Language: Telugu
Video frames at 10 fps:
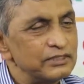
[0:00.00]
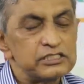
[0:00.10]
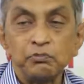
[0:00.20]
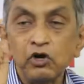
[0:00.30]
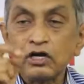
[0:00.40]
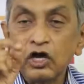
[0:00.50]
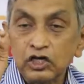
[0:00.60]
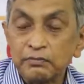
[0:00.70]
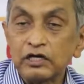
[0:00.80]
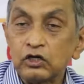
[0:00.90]
దిస్ మోరల్
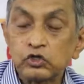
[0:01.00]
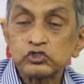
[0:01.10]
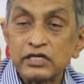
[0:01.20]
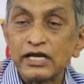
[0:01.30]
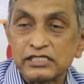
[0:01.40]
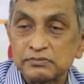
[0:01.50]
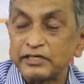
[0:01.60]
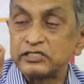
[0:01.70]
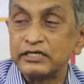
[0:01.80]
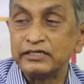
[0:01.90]
ఆర్గ్యుమెంట్ లుక్స్ నైస్
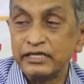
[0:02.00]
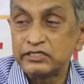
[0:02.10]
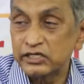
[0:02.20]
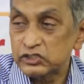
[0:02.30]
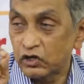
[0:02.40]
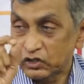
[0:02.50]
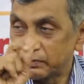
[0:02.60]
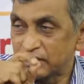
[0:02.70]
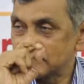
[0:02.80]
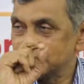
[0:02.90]
బట్ ఇట్స్ ఎ డేంజరస్
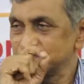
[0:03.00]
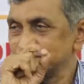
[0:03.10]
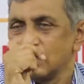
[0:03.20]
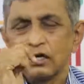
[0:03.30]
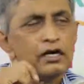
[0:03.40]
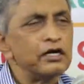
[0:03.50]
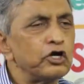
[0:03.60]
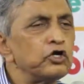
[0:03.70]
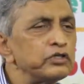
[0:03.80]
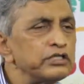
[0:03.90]
ఆర్గ్యుమెంట్
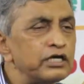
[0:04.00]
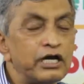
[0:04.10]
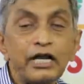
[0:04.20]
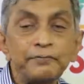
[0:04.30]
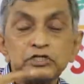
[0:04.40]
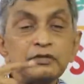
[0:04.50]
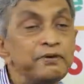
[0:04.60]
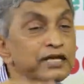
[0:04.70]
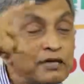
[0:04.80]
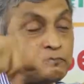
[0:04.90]
రెండోది కరప్షన్
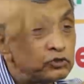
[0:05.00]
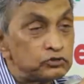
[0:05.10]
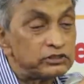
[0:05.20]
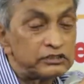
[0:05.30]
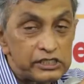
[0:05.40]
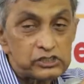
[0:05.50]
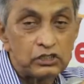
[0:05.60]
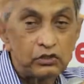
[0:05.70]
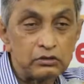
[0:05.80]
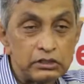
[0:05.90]
పెరిగిపోతుంది
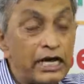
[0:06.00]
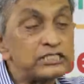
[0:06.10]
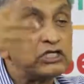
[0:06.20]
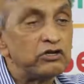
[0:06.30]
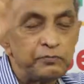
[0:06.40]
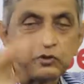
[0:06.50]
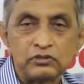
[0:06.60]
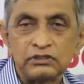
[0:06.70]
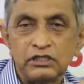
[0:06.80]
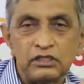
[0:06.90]
దేశంలో నాశనం
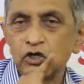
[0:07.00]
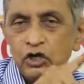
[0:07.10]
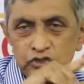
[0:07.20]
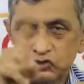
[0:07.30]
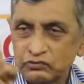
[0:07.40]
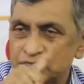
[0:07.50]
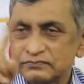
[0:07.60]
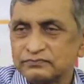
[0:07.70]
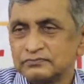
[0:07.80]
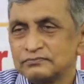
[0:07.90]
అయిపోతుంది నాట్ ట్రూ
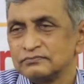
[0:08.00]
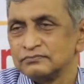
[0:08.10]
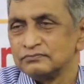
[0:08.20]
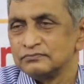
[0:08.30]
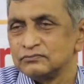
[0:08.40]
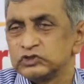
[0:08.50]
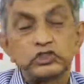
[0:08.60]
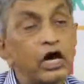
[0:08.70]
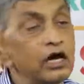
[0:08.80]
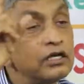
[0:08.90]

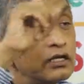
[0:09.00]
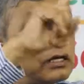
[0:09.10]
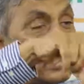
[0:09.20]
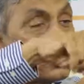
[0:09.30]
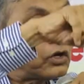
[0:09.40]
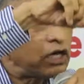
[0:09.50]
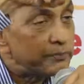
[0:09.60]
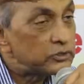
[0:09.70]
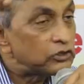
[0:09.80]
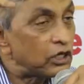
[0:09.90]
చాలా రంగాల్లో
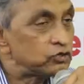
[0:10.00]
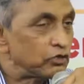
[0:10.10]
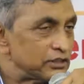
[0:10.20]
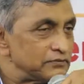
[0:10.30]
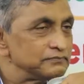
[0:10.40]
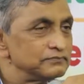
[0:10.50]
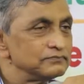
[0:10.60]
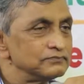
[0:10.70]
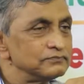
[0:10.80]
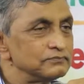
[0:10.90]
కరప్షన్ తగ్గుతోంది
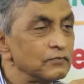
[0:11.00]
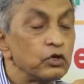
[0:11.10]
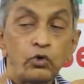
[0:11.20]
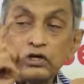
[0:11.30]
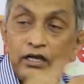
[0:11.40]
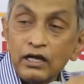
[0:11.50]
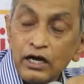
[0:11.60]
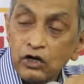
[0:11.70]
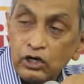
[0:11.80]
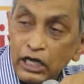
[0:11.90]
కొన్ని
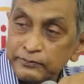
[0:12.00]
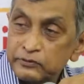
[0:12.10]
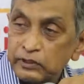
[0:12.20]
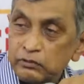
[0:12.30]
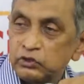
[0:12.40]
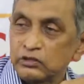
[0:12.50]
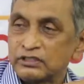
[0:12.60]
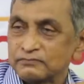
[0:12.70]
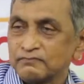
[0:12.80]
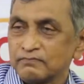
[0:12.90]
రంగాల్లో కరప్షన్
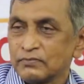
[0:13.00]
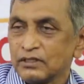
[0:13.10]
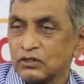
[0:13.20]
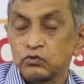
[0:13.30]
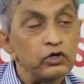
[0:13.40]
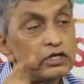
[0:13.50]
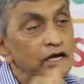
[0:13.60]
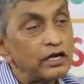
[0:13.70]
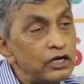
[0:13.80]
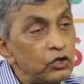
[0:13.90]
పెరుగుతోంది కొన్ని
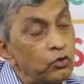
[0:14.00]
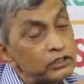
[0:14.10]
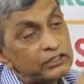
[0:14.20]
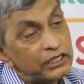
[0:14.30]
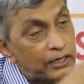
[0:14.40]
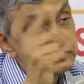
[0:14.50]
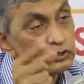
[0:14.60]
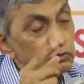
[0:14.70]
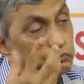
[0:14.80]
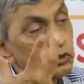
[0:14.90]
రంగాల్లో కొత్త
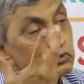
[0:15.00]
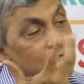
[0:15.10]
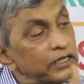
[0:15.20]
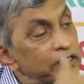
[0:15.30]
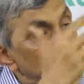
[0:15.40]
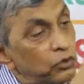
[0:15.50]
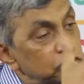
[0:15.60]
కరప్షన్ పూర్వం లేనిది